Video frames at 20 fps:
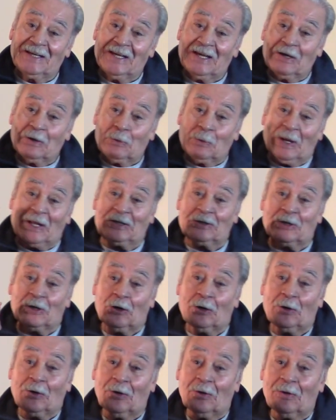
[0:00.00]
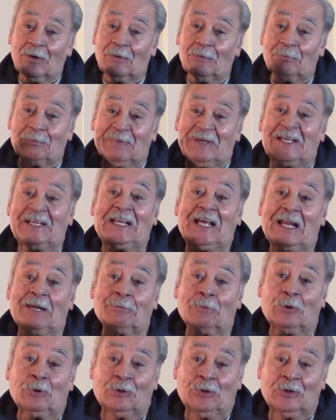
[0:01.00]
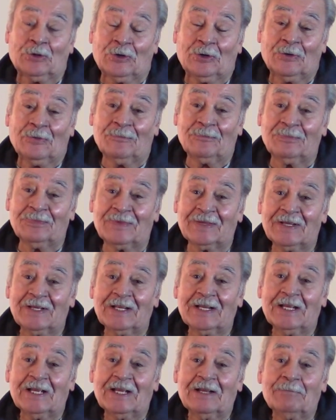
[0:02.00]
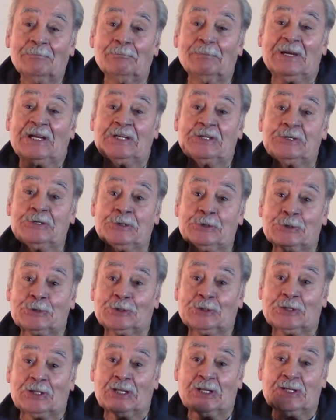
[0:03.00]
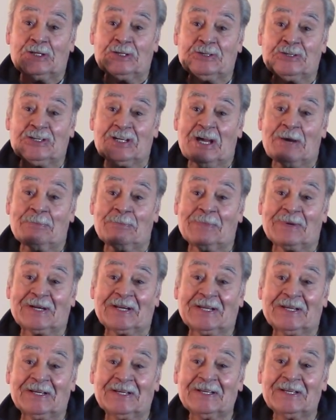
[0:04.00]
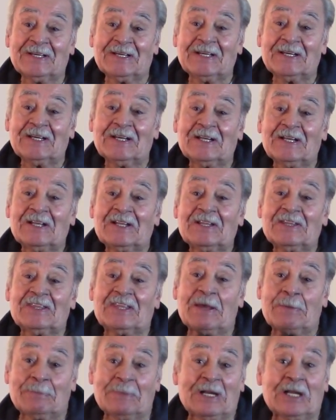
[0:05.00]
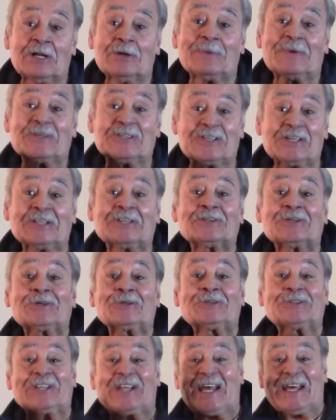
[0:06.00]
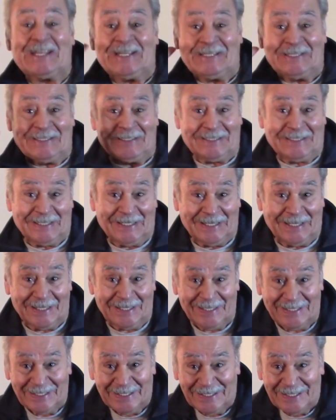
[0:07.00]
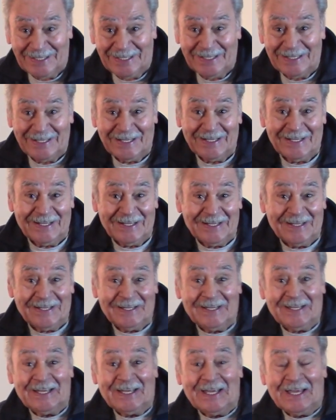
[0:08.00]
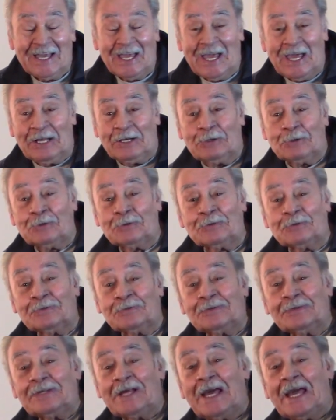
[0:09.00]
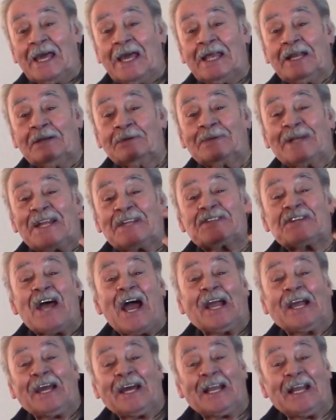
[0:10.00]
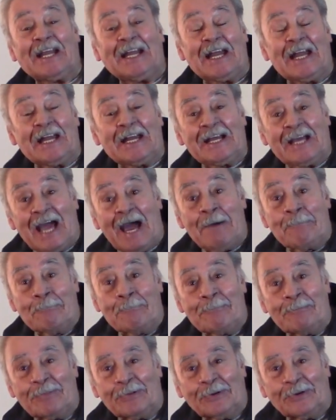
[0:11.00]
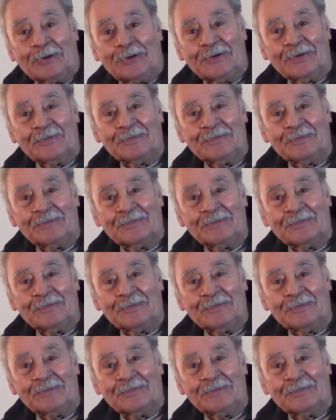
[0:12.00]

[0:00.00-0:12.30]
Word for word: cuando vine al mundo, 21 de diciembre de 1930, en, en una chácara en el campo,